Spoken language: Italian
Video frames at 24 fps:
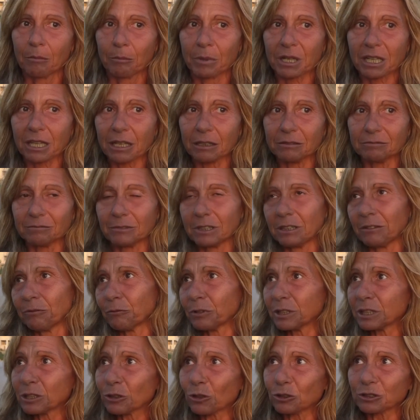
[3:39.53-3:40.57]
perché in
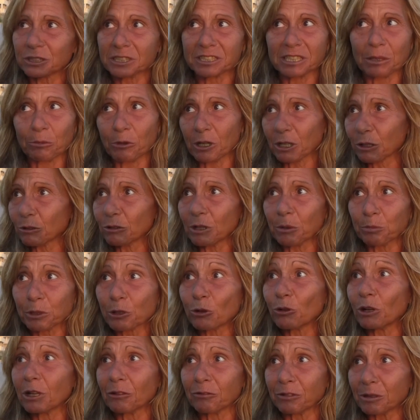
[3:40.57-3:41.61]
fin di conti siamo anche una
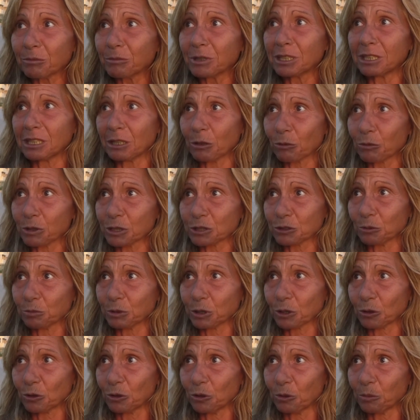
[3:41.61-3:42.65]
piccola famiglia in questo
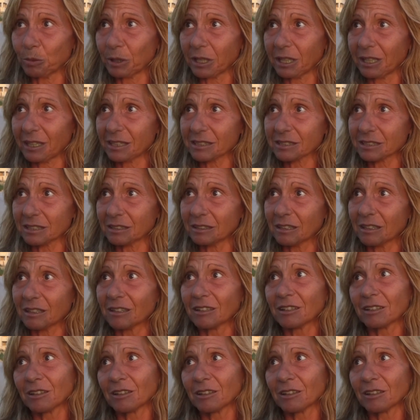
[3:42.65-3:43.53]
piccolo paese, un